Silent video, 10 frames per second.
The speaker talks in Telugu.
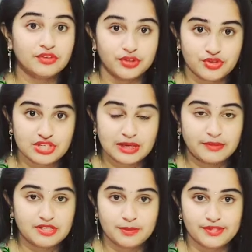వీడియోస్
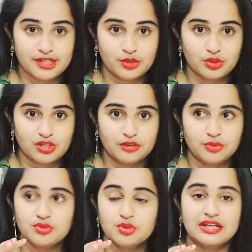చేయమని చెప్పేసి అడుగుతున్నారు
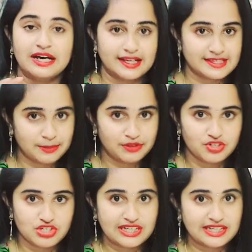సో దానికి
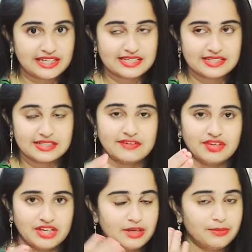సంబంధించిన డీటెయిల్స్
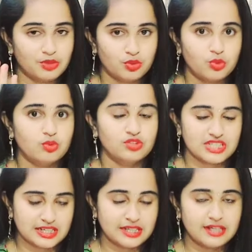అవన్నీ నేను మీకు
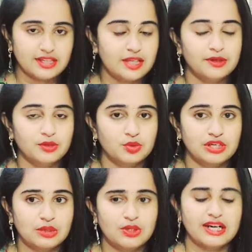ఇద్దాం
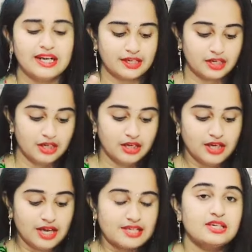అనుకుంటున్నాను అంటే లైక్
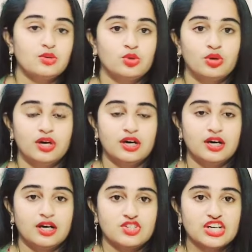అసలు
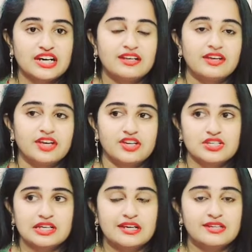ఛానల్
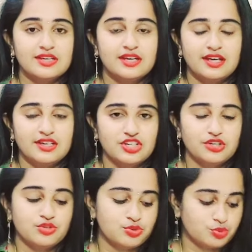క్రియేషన్ ఎలా ఎలా
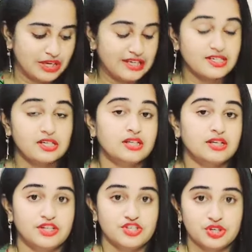చేయొచ్చు ఎలా ఛానల్
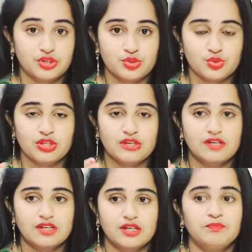క్రియేట్ చేయొచ్చు తర్వాత